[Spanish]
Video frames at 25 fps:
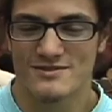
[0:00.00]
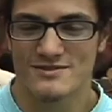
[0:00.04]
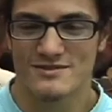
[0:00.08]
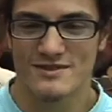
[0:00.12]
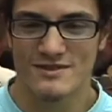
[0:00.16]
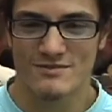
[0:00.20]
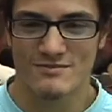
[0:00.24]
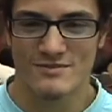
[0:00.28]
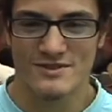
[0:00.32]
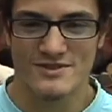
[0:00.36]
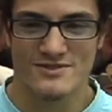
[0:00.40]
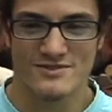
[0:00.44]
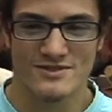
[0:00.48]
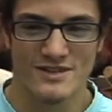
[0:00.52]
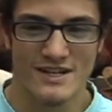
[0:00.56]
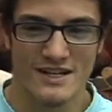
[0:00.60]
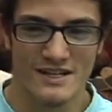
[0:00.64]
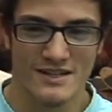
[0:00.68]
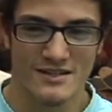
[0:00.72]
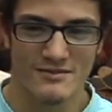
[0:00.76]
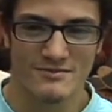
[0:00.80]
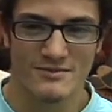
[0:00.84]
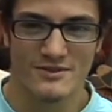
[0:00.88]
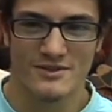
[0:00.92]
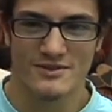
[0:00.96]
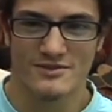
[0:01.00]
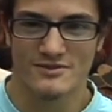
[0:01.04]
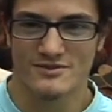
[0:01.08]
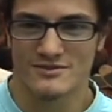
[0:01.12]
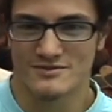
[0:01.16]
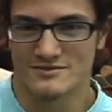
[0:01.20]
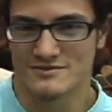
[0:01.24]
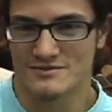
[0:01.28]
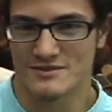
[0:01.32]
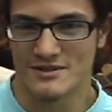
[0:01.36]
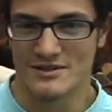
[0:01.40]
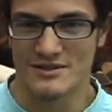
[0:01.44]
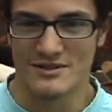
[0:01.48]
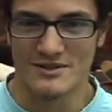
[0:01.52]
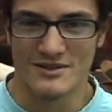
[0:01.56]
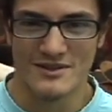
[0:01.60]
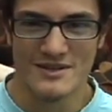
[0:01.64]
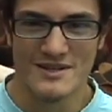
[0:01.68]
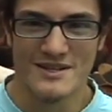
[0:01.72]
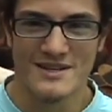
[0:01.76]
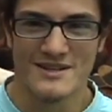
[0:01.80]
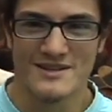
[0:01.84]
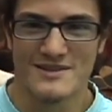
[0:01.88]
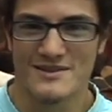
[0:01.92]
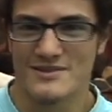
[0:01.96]
de un personaje, pero bueno,
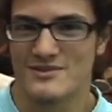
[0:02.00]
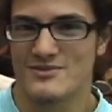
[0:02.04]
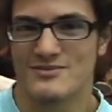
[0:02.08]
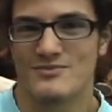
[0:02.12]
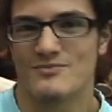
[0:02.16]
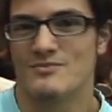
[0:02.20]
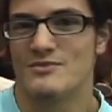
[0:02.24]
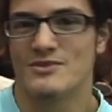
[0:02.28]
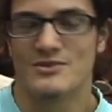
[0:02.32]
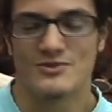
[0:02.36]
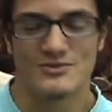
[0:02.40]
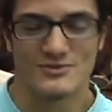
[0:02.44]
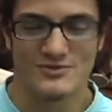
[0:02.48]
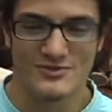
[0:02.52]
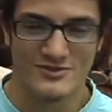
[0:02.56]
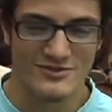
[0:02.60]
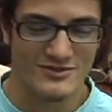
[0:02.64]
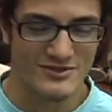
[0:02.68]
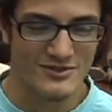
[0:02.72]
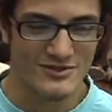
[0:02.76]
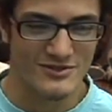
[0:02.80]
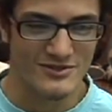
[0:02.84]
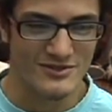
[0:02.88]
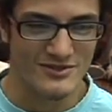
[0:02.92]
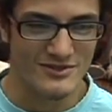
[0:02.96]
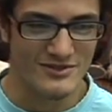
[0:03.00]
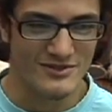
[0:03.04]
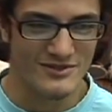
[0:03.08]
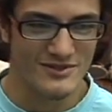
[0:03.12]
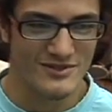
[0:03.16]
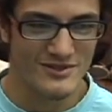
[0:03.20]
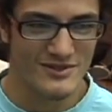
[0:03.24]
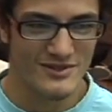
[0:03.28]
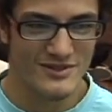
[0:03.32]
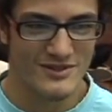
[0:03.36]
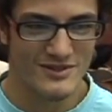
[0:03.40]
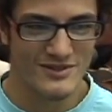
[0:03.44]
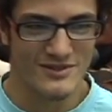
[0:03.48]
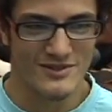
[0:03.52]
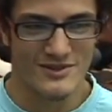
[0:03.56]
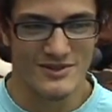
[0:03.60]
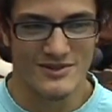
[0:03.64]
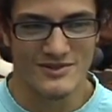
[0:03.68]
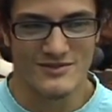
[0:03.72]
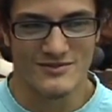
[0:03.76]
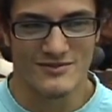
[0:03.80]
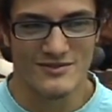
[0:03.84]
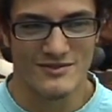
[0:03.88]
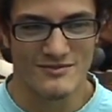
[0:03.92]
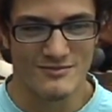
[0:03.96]
de un minuto no,
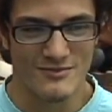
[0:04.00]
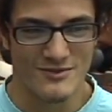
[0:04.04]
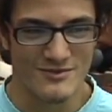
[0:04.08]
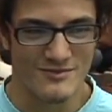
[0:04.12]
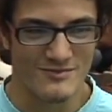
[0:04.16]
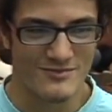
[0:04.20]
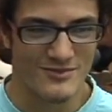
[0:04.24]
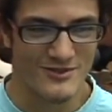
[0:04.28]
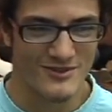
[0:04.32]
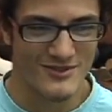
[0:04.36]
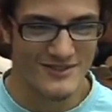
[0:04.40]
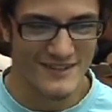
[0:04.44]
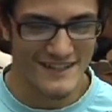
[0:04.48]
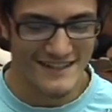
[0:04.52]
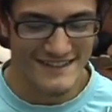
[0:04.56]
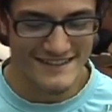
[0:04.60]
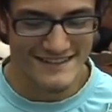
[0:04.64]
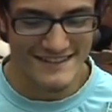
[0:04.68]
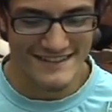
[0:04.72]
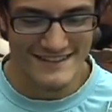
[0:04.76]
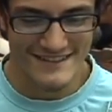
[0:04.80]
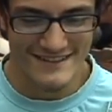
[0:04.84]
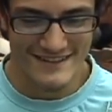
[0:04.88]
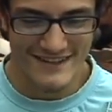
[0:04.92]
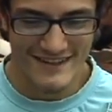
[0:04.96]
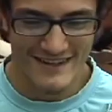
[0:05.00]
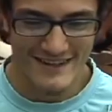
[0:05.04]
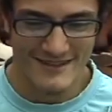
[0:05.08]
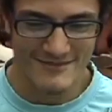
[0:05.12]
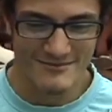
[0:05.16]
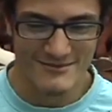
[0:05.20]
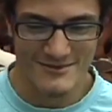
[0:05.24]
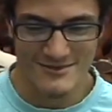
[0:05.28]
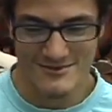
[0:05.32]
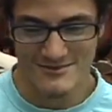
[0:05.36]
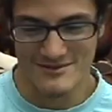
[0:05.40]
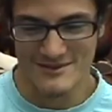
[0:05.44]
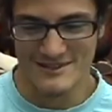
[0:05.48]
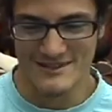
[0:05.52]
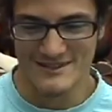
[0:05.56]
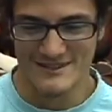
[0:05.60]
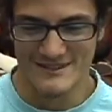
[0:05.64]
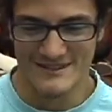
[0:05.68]
no fue muy importante, la verdad, pero bueno.